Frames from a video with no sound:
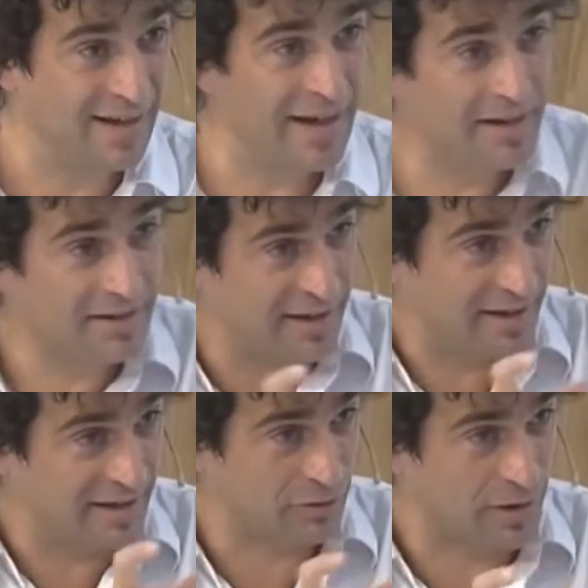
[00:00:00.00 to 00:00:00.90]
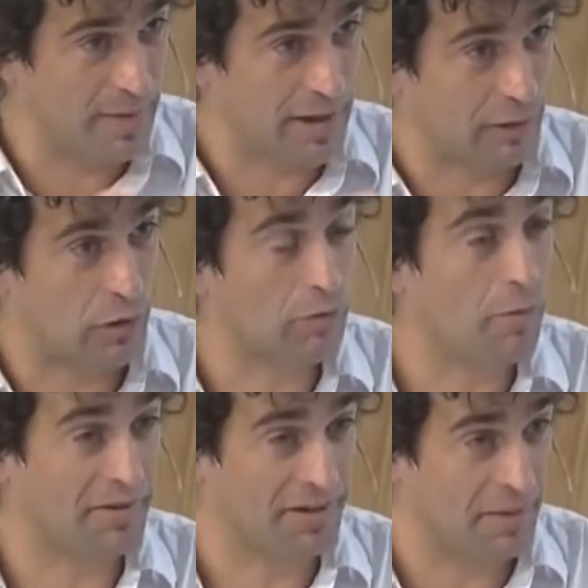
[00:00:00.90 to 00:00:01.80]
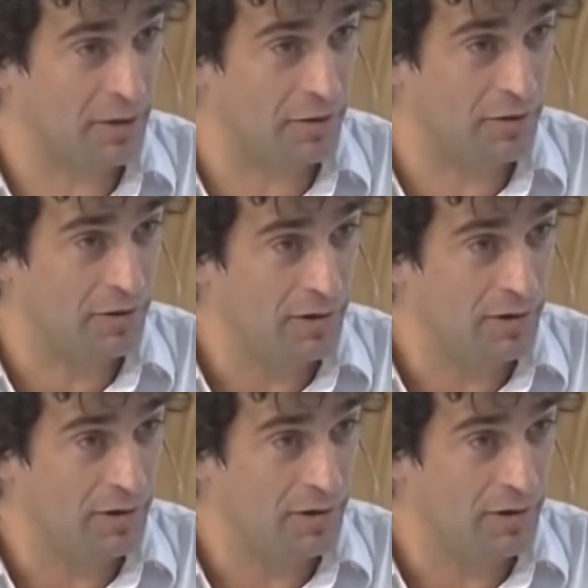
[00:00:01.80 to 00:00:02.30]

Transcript: En ese solamente actuar como pasamano,